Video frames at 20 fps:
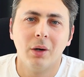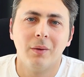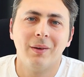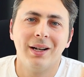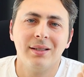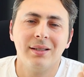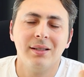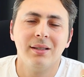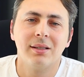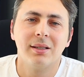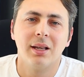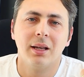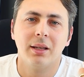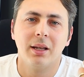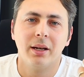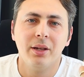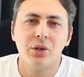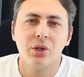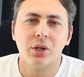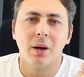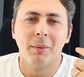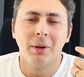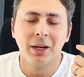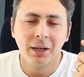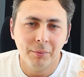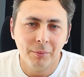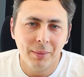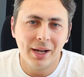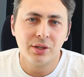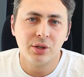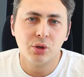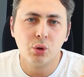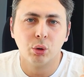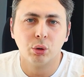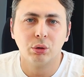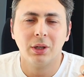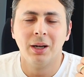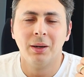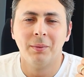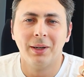mütevazi insanlarla iş yapmak bence
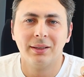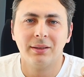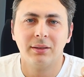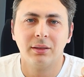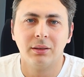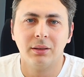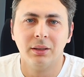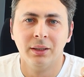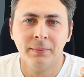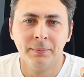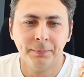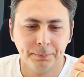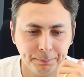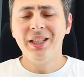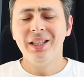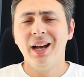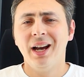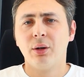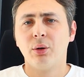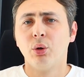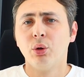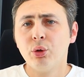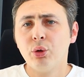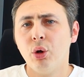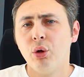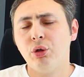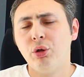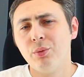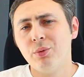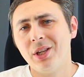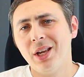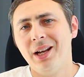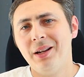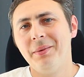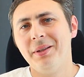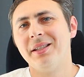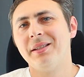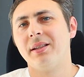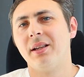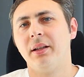çok daha mantıklı. Bir diğer konu
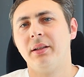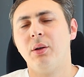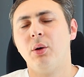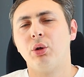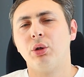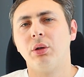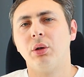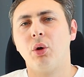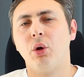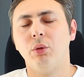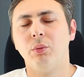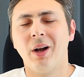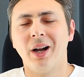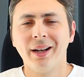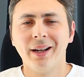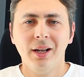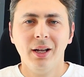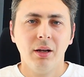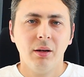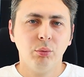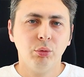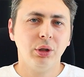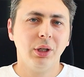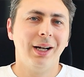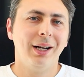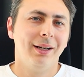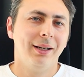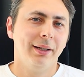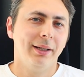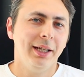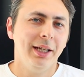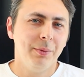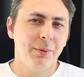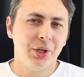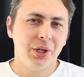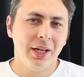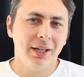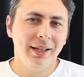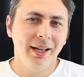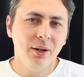kötümser bir insanla ortak olmak. Bu da iyi
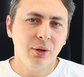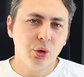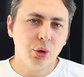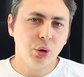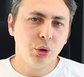bir şey değil.